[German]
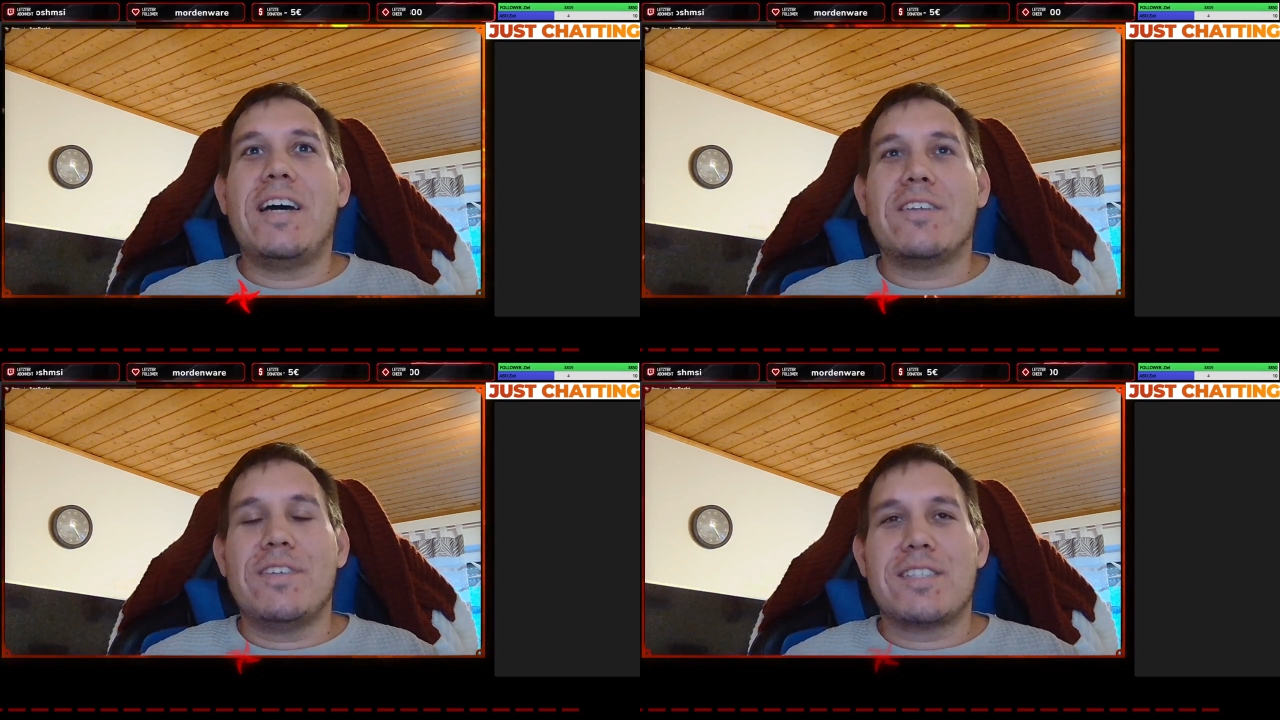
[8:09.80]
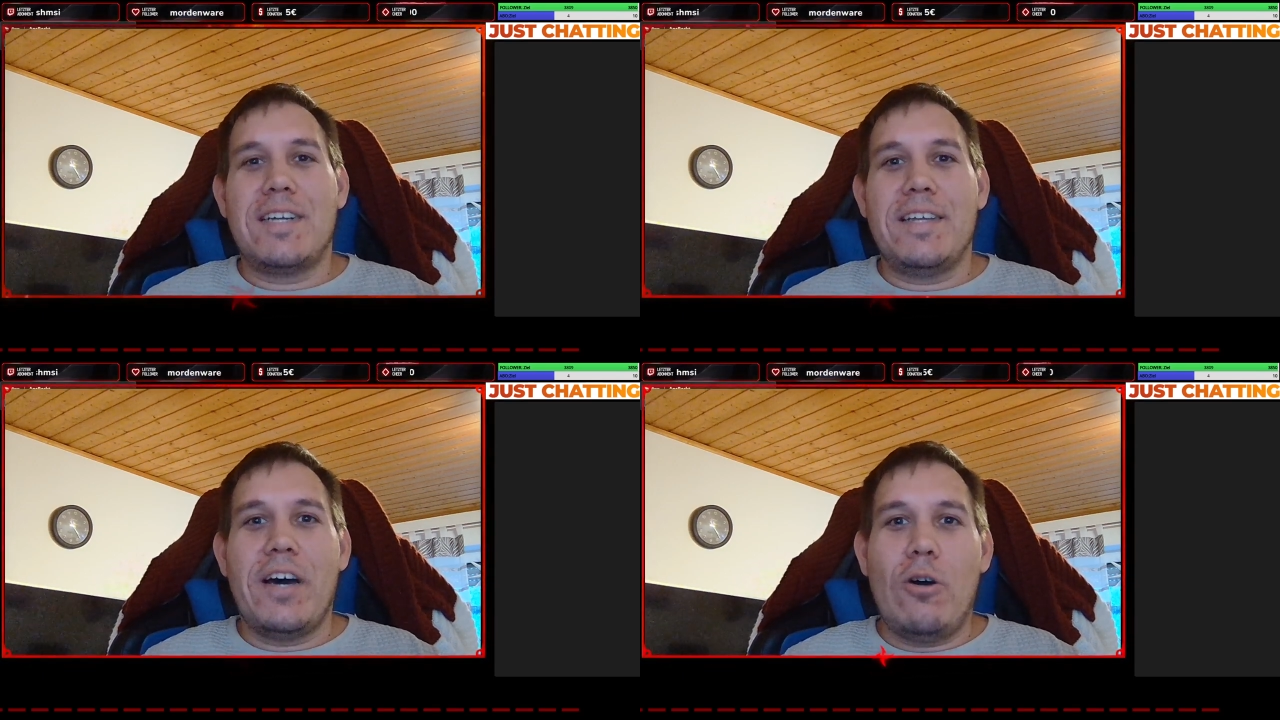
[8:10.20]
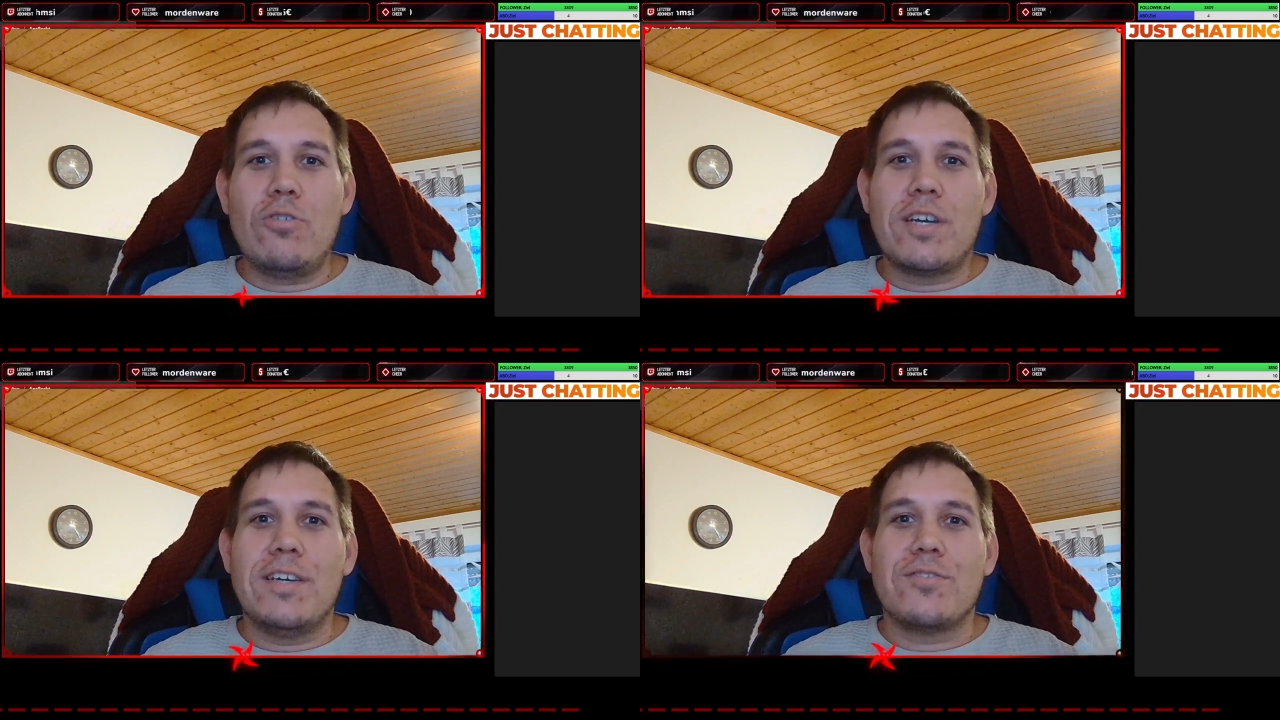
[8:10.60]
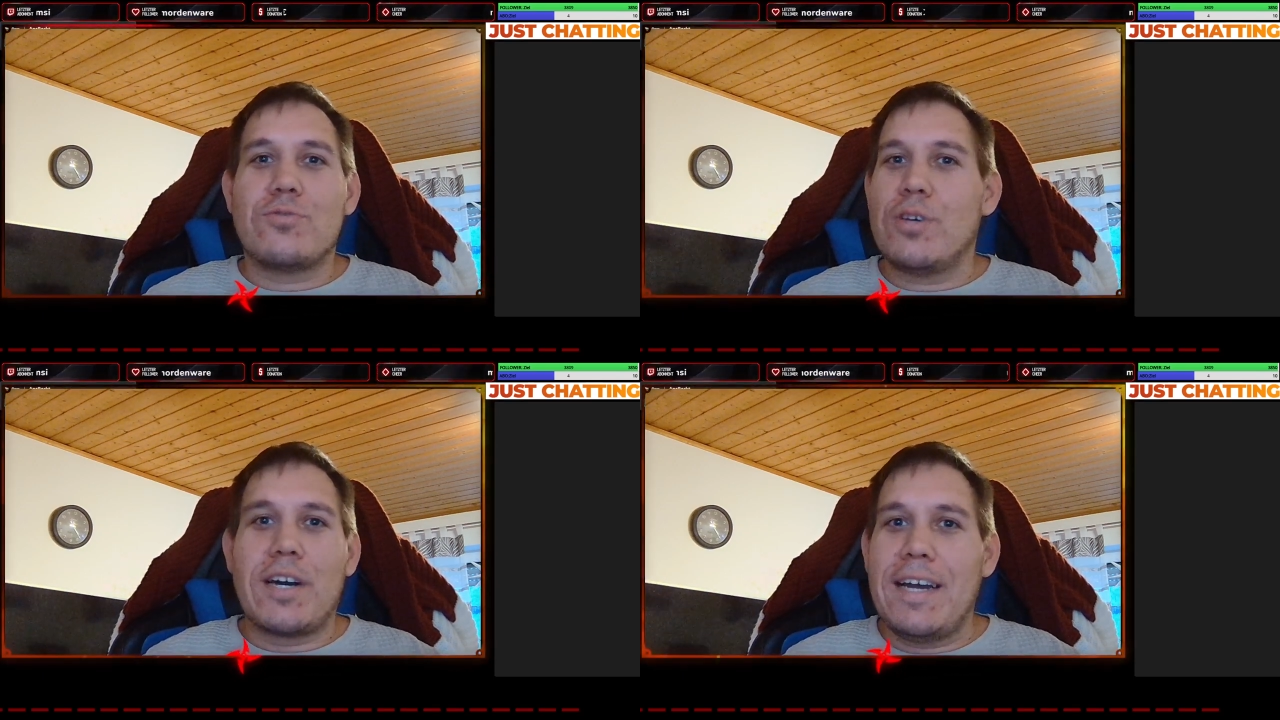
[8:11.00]
Adventskalender auch kennt,
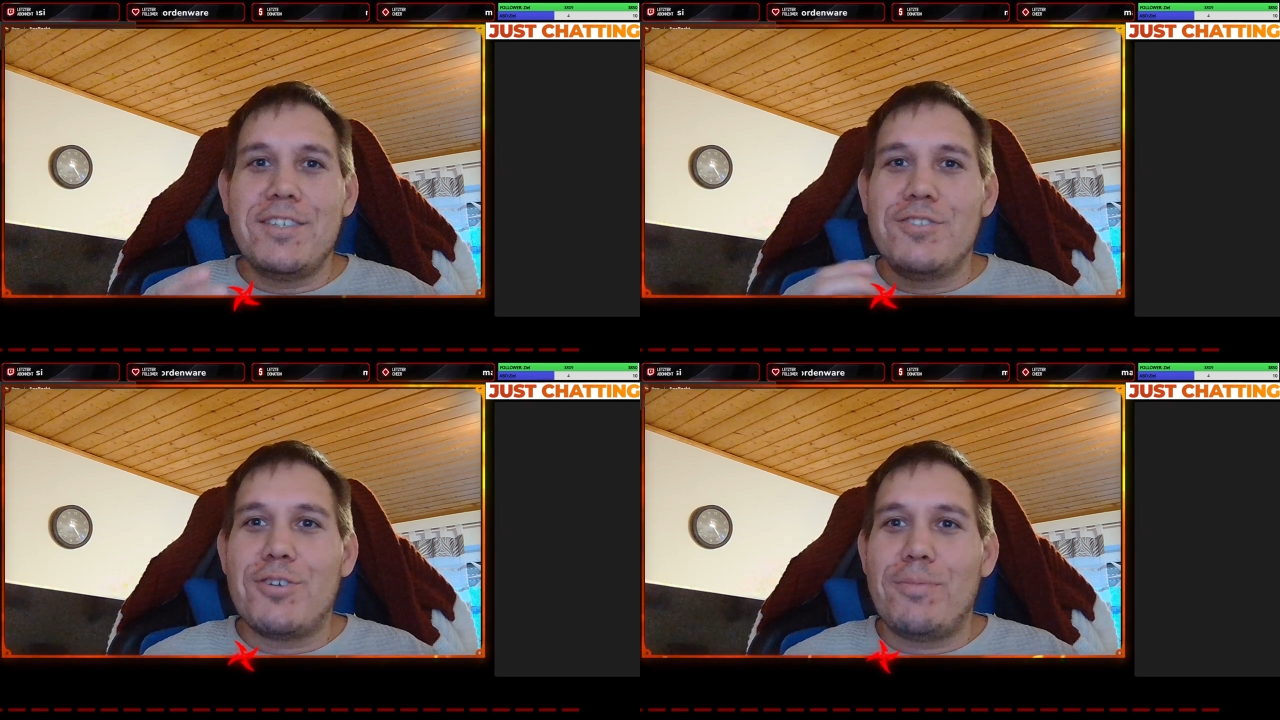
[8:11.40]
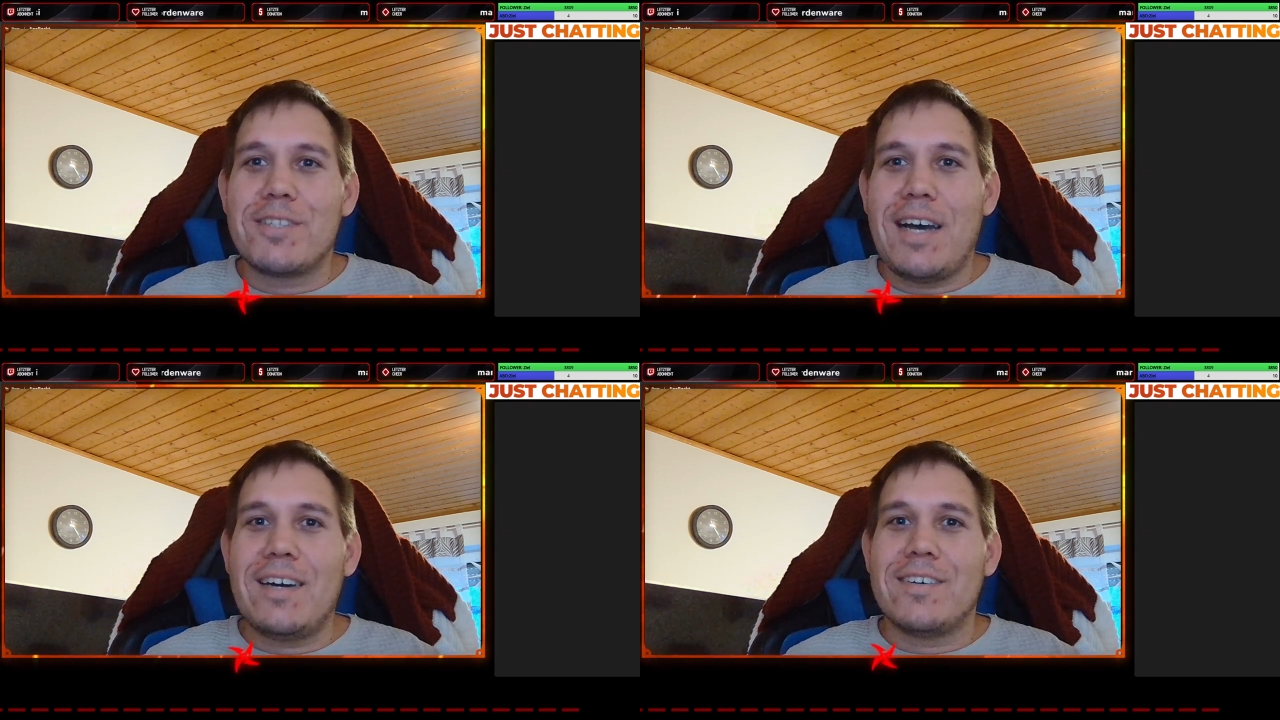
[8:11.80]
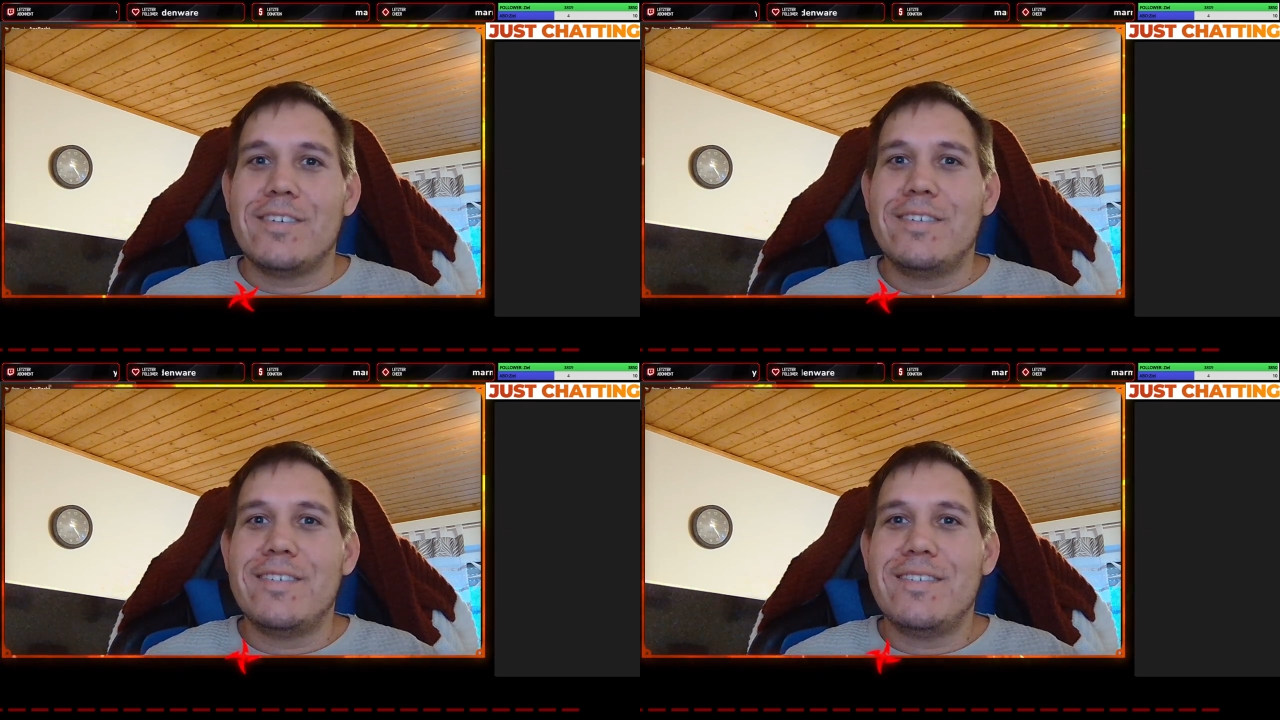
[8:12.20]
dann rein in die Kommentare.